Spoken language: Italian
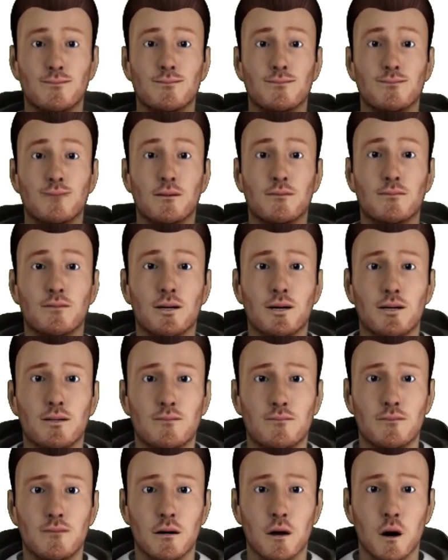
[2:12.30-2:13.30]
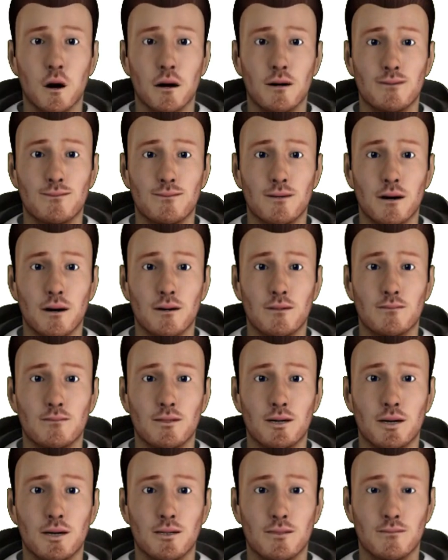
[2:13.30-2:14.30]
Design della stanza
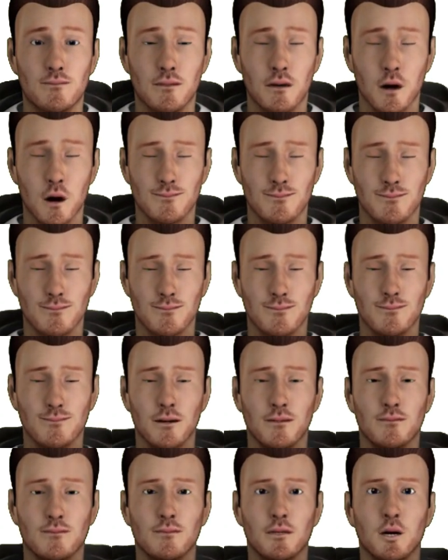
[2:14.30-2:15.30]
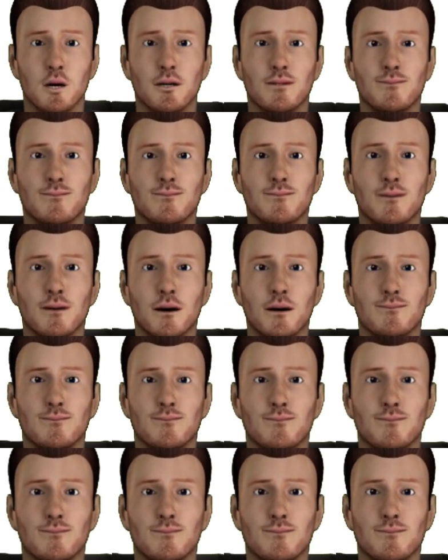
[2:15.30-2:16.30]
completamente chiuso, porta di
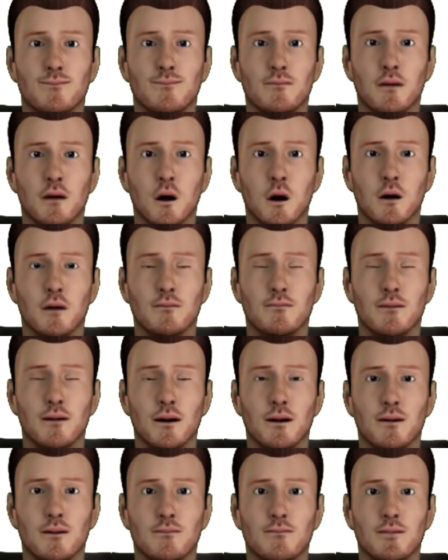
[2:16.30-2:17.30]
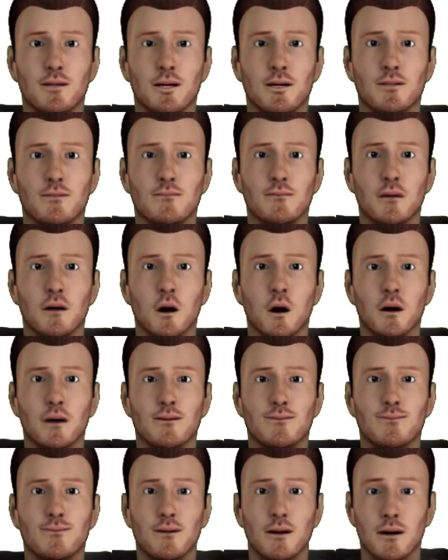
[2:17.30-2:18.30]
isolamento, progettata per offrire molto
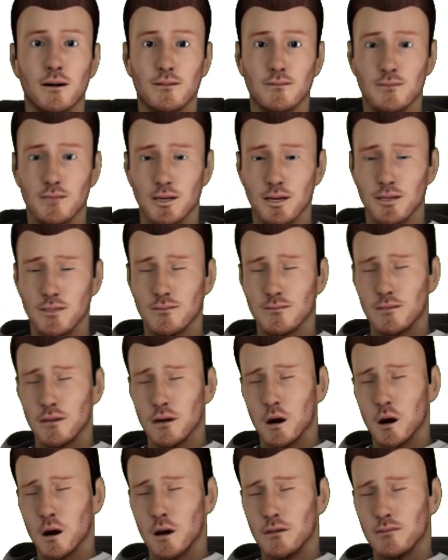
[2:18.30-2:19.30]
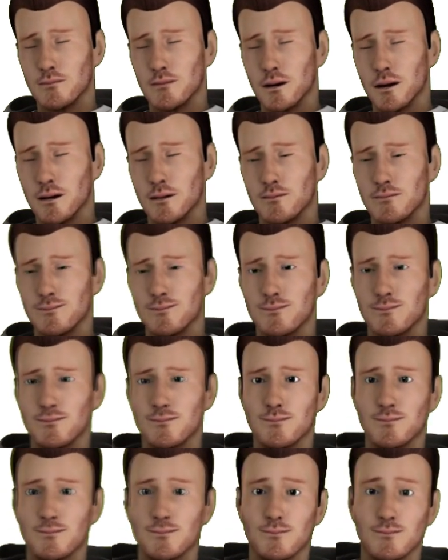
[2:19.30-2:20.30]
spazio e un rapido accesso per i
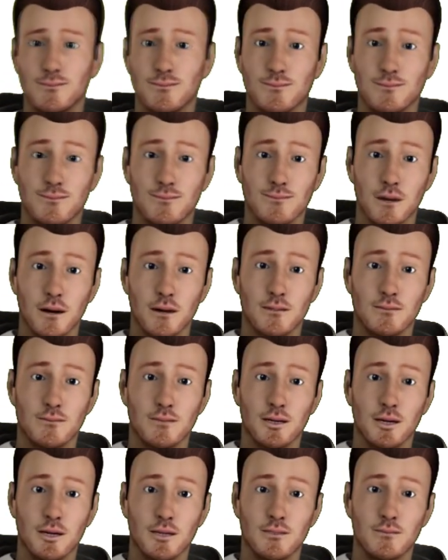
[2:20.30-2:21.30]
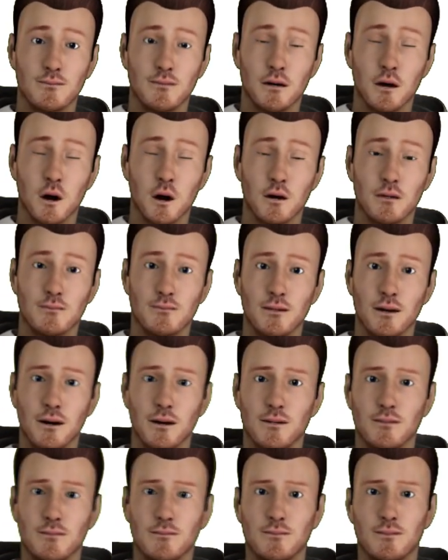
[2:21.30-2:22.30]
gatti. La scatola di
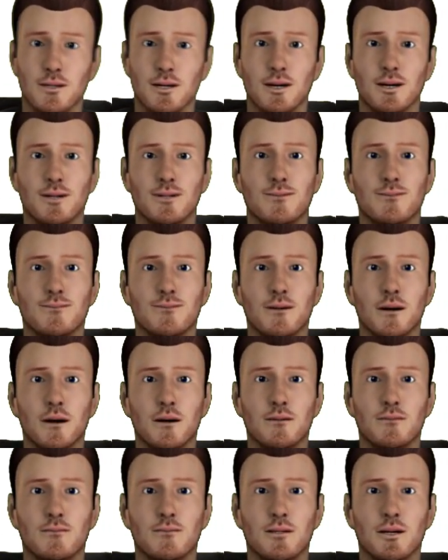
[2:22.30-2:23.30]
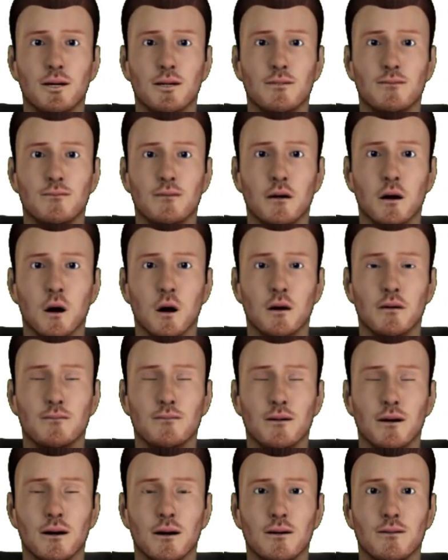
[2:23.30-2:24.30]
immagazzinaggio è progettata per posizionare la
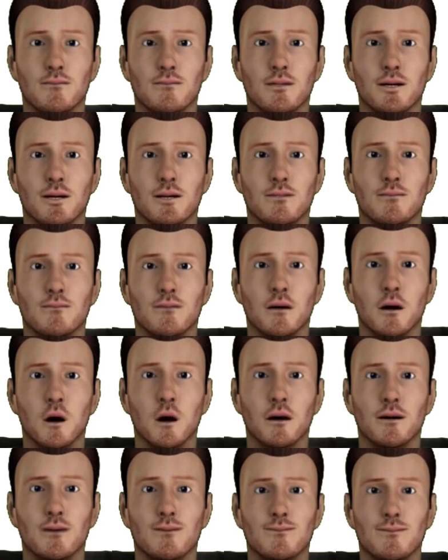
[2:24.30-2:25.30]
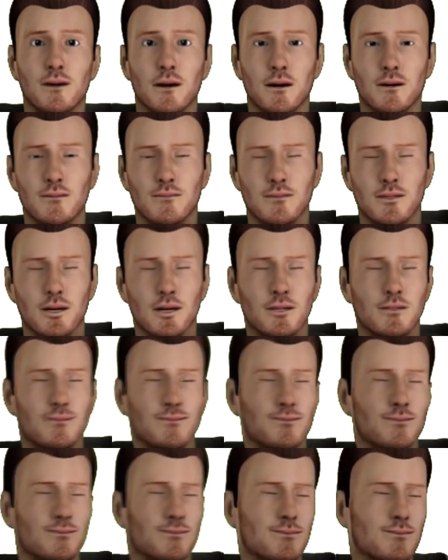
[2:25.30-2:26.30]
sabbia frantumata e versarla
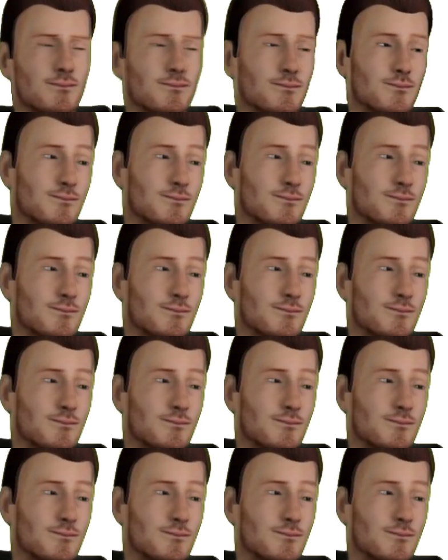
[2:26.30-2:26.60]
successivamente.